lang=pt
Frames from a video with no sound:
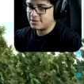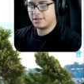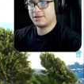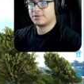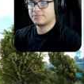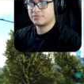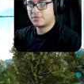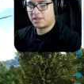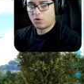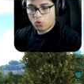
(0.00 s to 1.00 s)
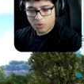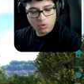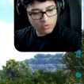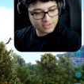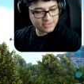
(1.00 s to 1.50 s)
galera. Tem alguma
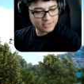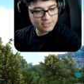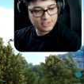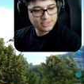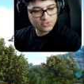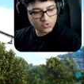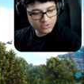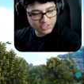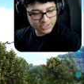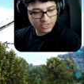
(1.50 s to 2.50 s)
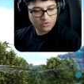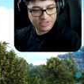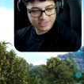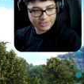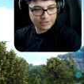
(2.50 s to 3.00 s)
coisa escondida com esse
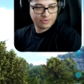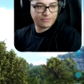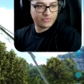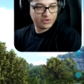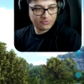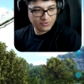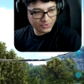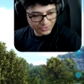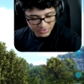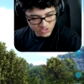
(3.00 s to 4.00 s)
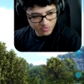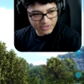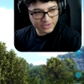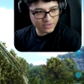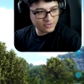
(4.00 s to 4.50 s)
dragão. Eu, eu tô
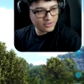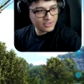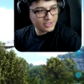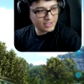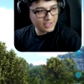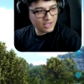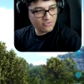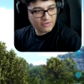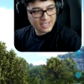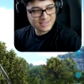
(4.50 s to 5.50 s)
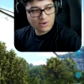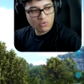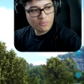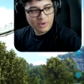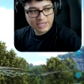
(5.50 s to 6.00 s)
suspeitando que ele faz algo
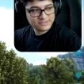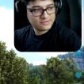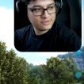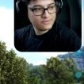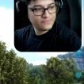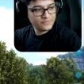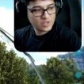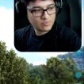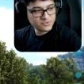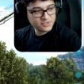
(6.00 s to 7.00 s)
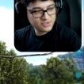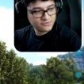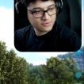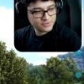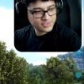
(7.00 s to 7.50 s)
mais, velho. Não é
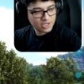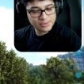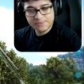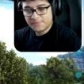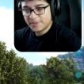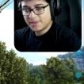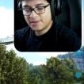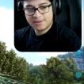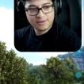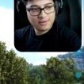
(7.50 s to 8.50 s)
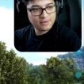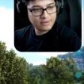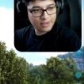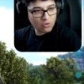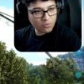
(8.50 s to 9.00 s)
possível, sabe?
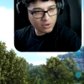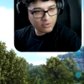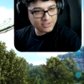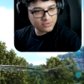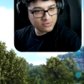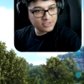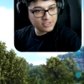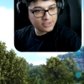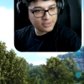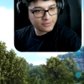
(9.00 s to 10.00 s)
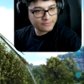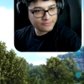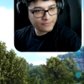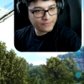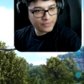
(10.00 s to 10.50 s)
Tem alguma coisa escondida aqui.
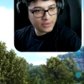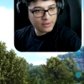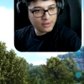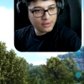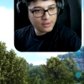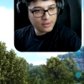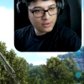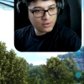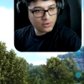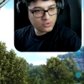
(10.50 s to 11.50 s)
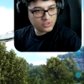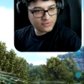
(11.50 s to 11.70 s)
Eu só vou